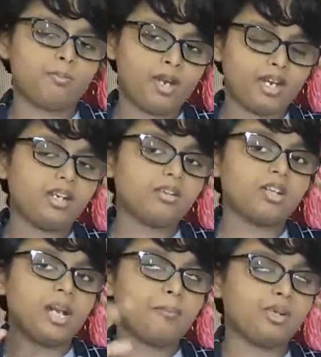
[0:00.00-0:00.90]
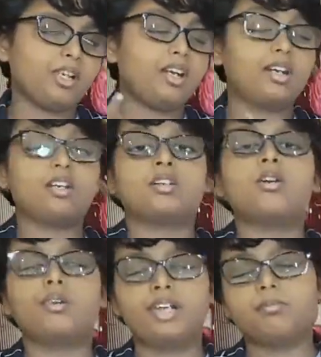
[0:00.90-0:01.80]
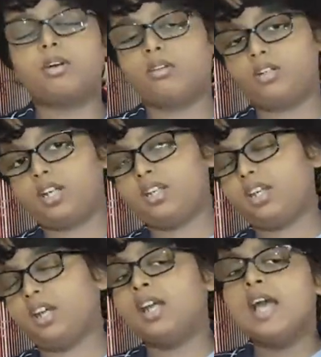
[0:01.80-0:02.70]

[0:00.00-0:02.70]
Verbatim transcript: மக்கள் கூட பொது இடங்களுக்கோ கூட்டிகிட்டு போகக்கூடாது